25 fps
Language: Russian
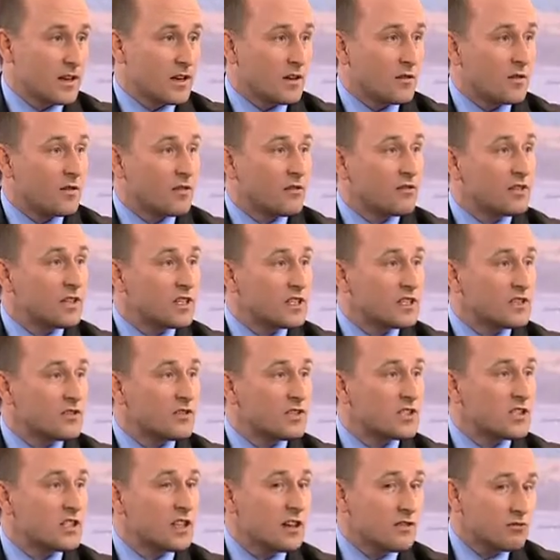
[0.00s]
А, в этой
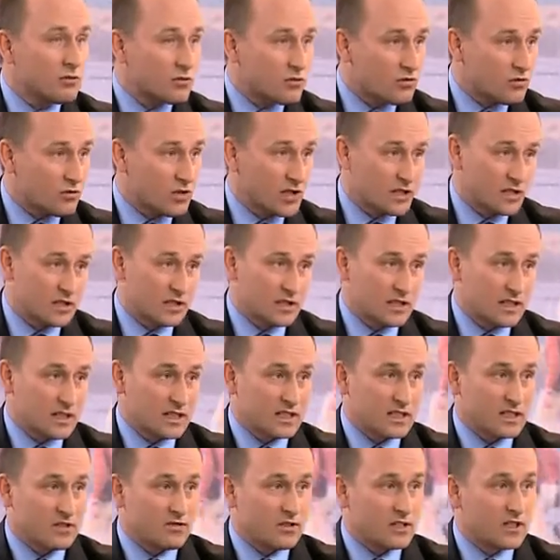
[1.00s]
связи я а, вот что хотел да,
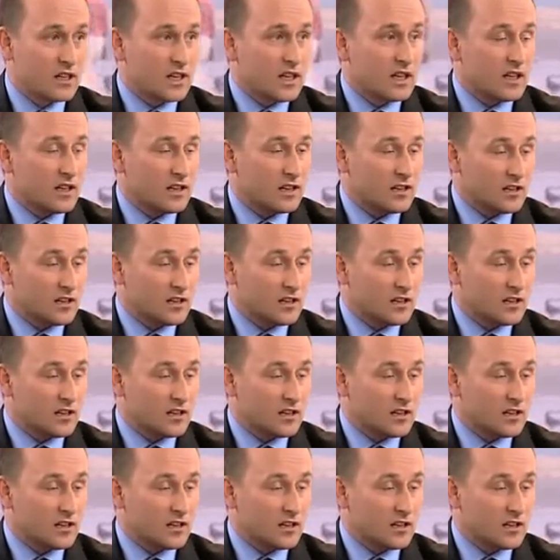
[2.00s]
сказать. Ведь да.